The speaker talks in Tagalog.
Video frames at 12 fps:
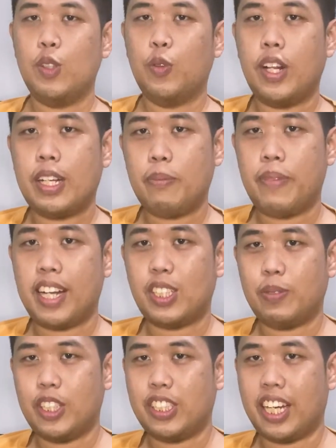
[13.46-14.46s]
welcome back to
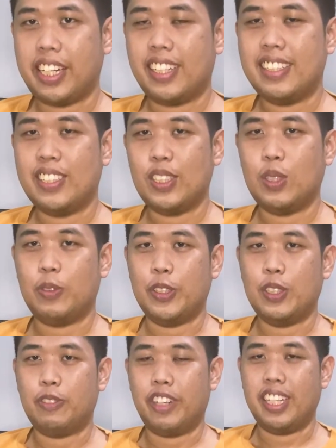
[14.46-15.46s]
my channel. This is
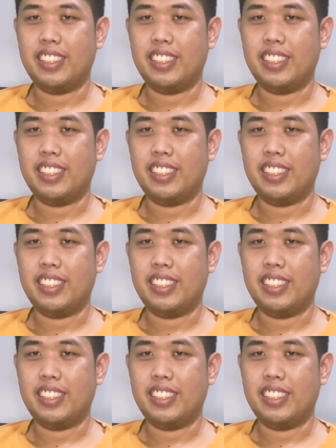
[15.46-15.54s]
Prince Fred.